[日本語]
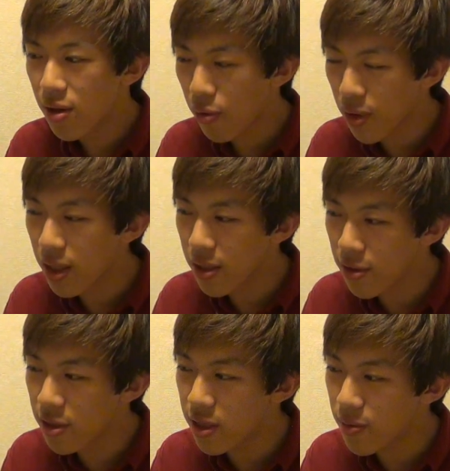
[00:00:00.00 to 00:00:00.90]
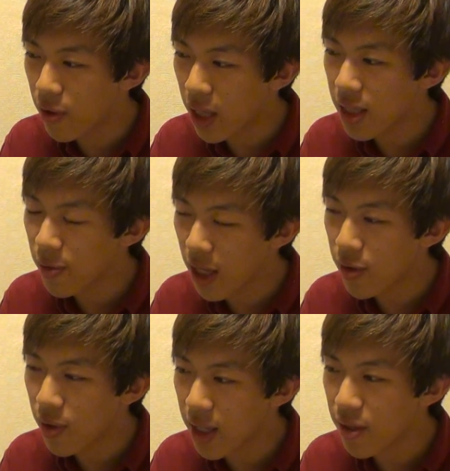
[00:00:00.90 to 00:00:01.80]
これで YouTube をやってもな
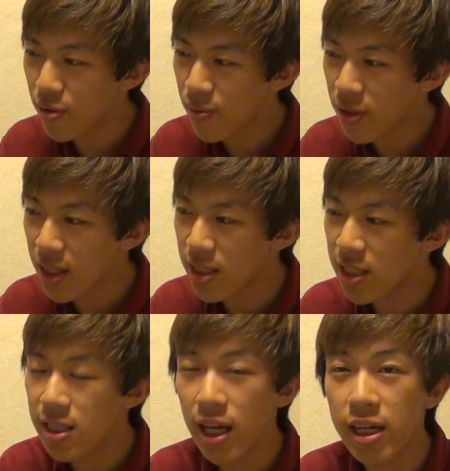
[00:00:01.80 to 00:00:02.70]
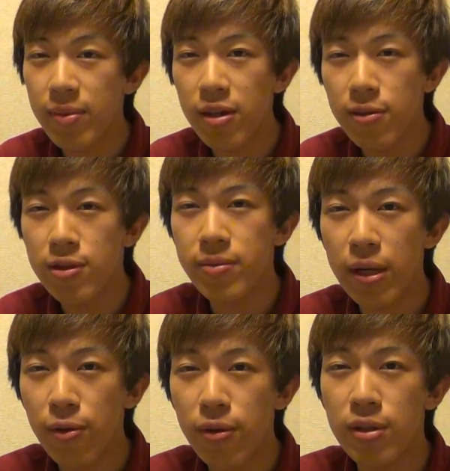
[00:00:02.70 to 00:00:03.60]
んとかなると思って実際に今 YouTube
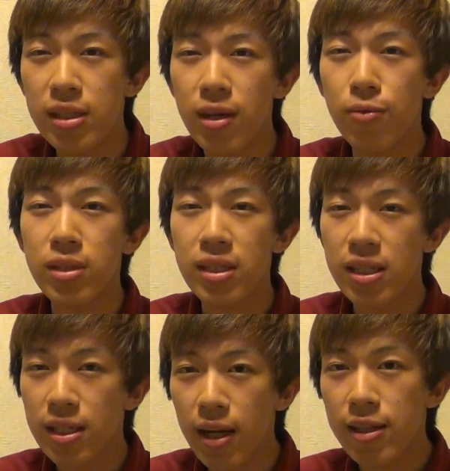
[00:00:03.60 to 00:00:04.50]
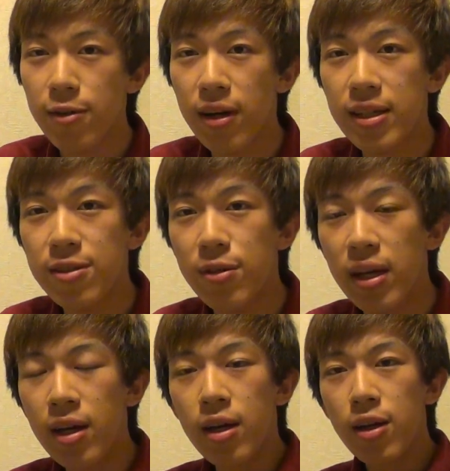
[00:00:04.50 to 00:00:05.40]
でこのように成功させていただいているわけですの
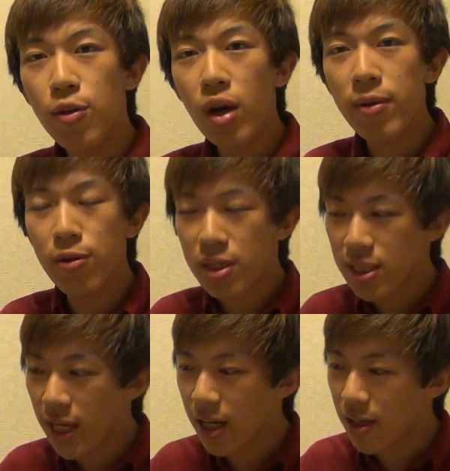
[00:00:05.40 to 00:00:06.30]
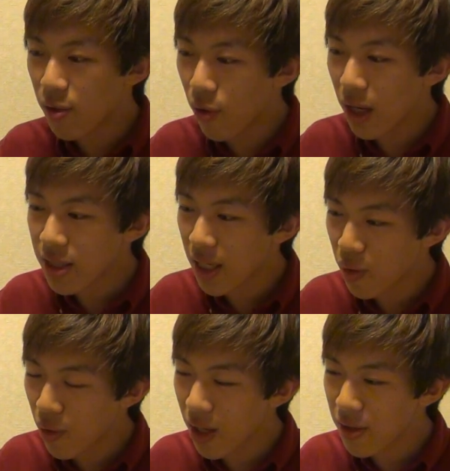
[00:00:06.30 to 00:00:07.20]
で横浜国立大学に合格したか
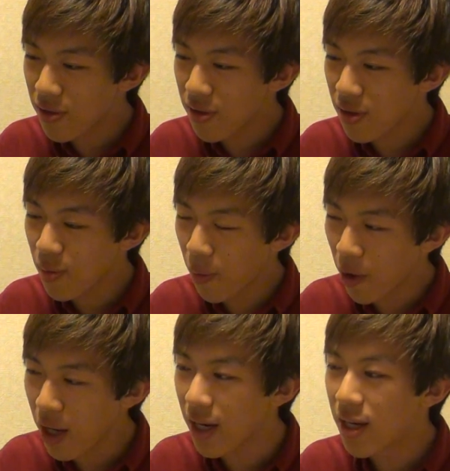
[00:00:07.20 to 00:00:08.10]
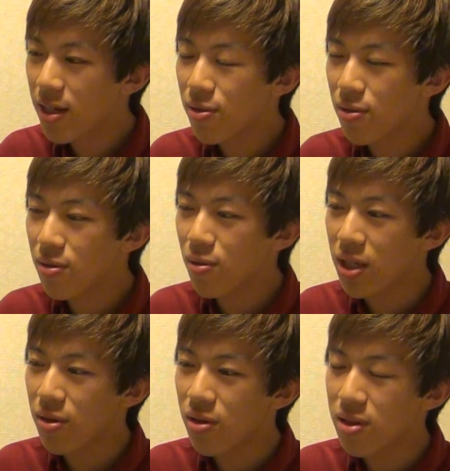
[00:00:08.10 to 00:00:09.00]
どうかというよりももはやその
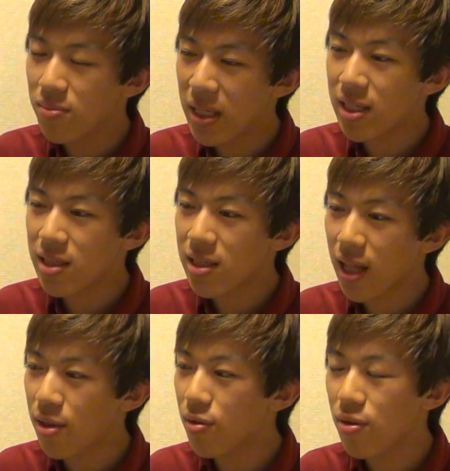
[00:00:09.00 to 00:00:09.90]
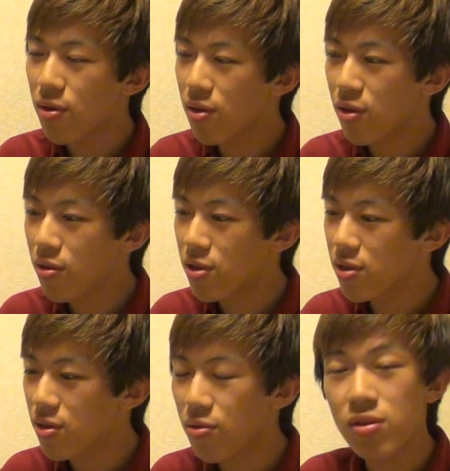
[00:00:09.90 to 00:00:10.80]
時の面接担当の教
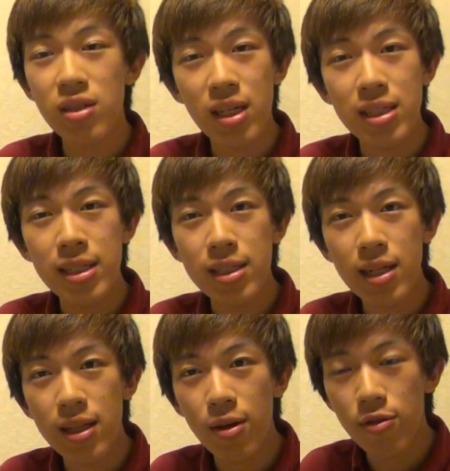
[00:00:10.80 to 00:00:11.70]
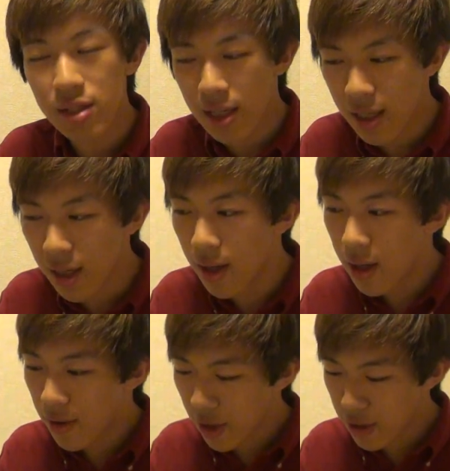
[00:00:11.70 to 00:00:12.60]
授というんですかね先生方お二人が
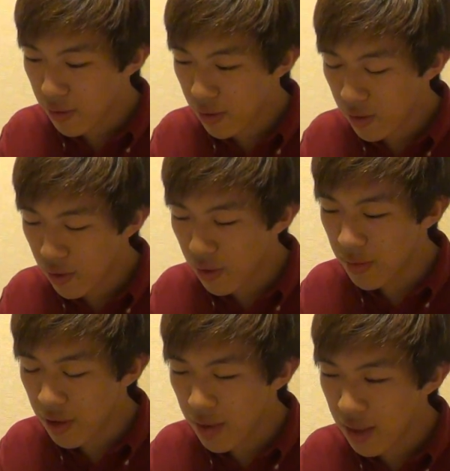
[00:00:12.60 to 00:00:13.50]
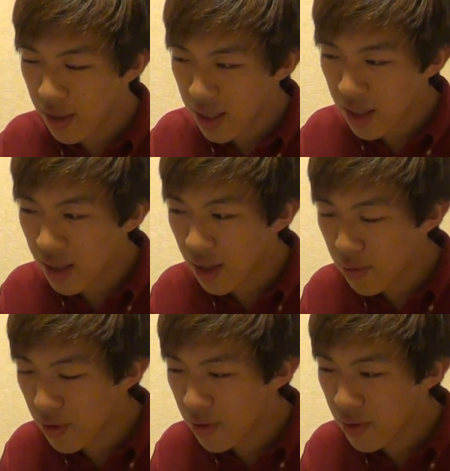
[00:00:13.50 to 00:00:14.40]
私のことをこう認めてくださった
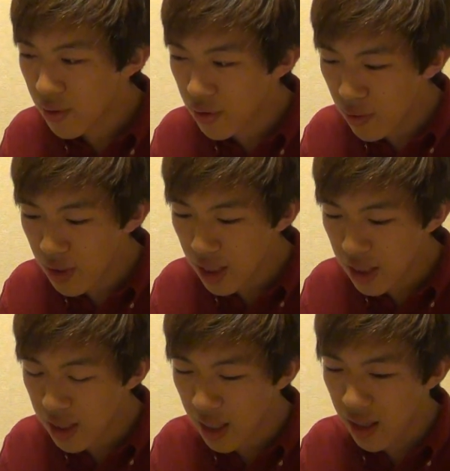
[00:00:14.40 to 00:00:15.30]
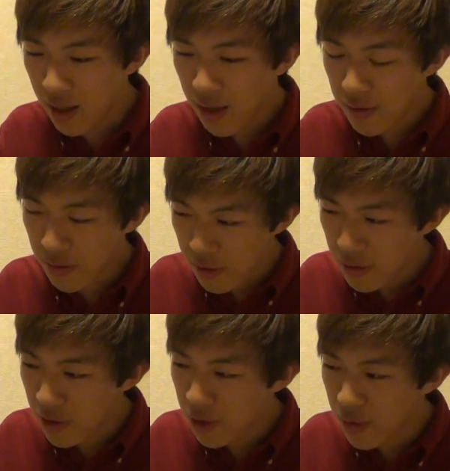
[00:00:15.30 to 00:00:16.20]
というその事実がの
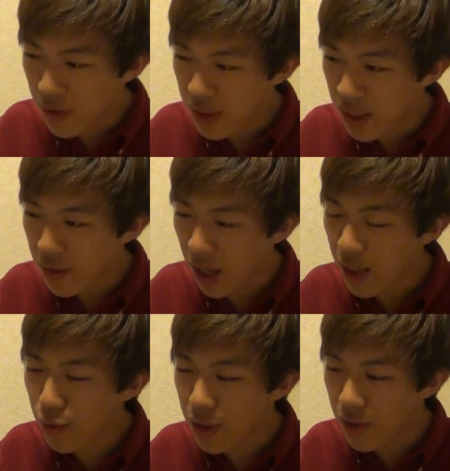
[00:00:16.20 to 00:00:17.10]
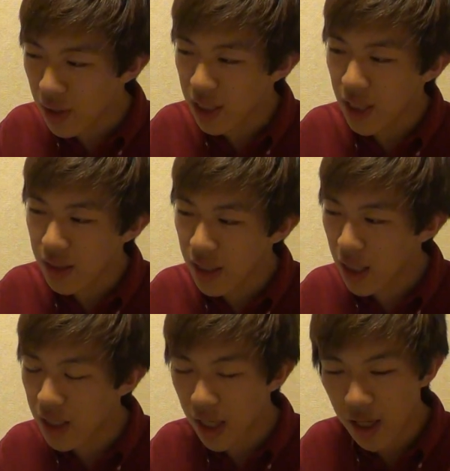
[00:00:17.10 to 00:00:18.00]
YouTube の成功の後押しをねしてくれ
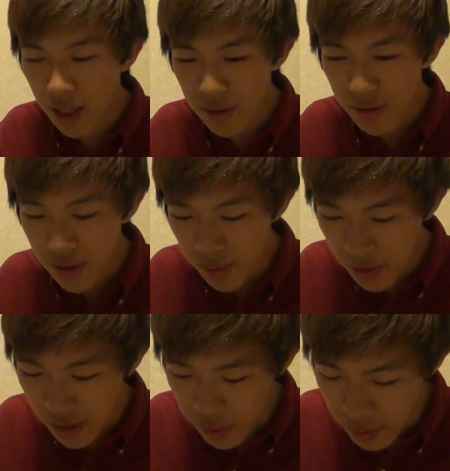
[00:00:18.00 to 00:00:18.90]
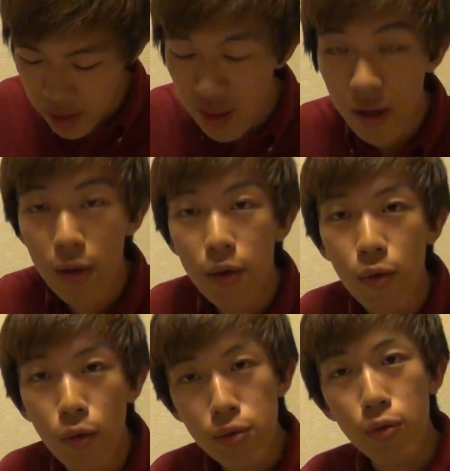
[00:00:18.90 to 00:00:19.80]
たんじゃないかなというふうに思っております
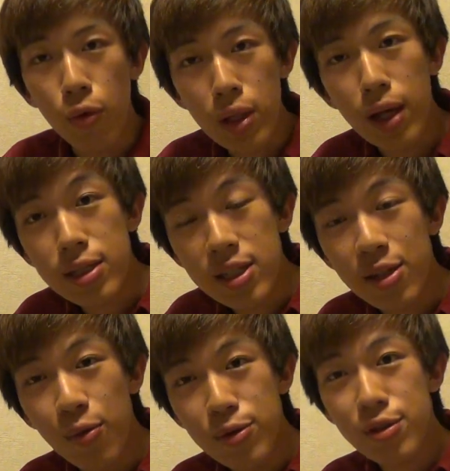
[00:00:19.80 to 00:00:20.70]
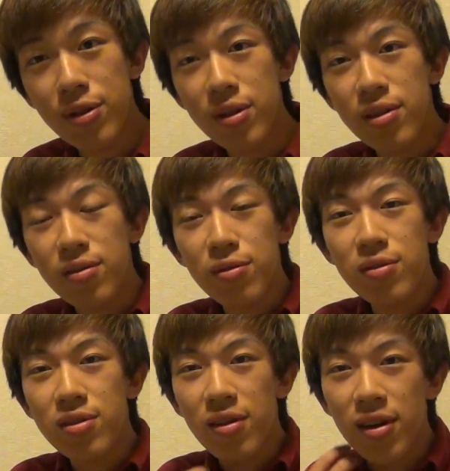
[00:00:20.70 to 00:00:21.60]
本当にこんな話聞いて面白いん
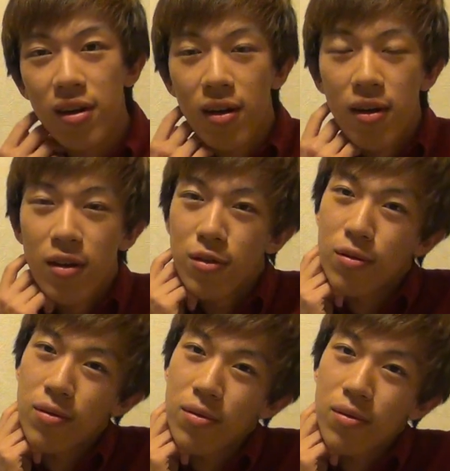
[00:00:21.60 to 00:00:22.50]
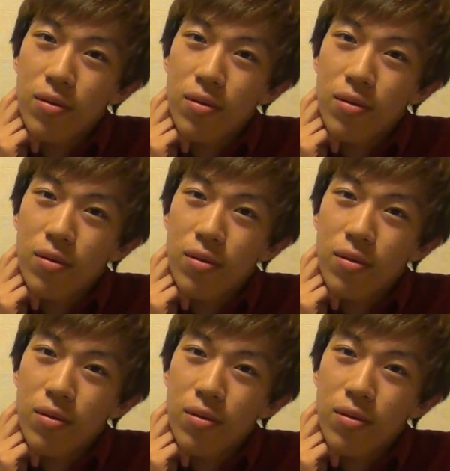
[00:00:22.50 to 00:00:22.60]
ですかねちょ